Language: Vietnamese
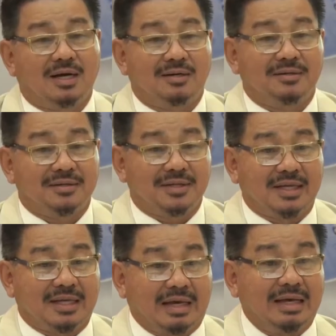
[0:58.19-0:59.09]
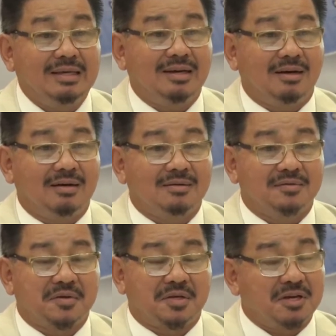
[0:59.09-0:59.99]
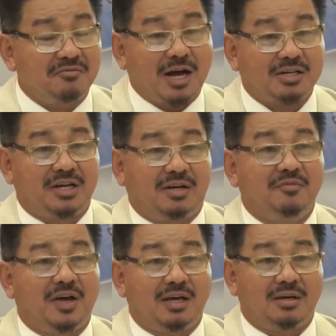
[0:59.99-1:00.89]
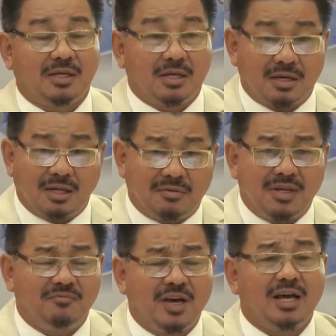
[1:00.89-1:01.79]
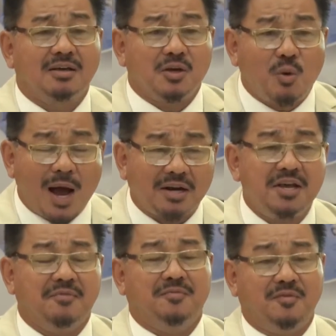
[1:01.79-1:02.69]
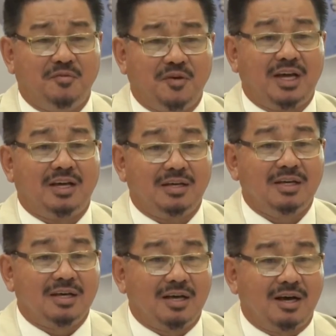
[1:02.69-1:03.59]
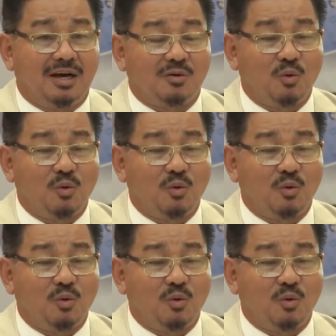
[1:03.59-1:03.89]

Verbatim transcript: ờ, cái à, những cái phát triển về cái, về cái quan niệm về à,